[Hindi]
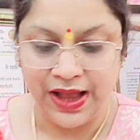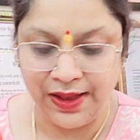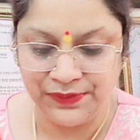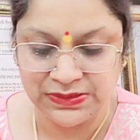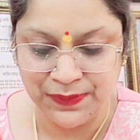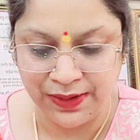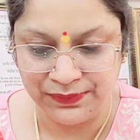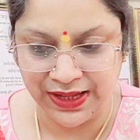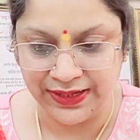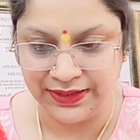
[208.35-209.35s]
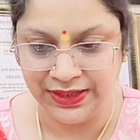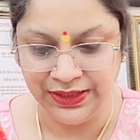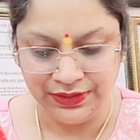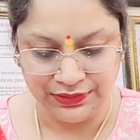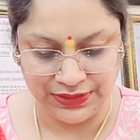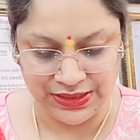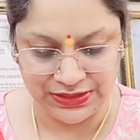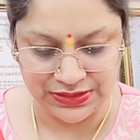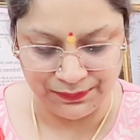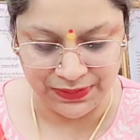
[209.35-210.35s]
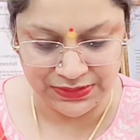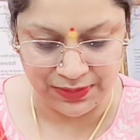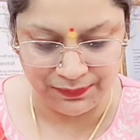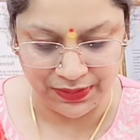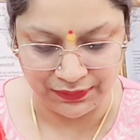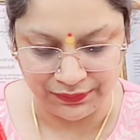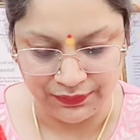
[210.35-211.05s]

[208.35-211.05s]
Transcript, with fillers: अब इसमें हम डालेंगे तीन चम्मच नमक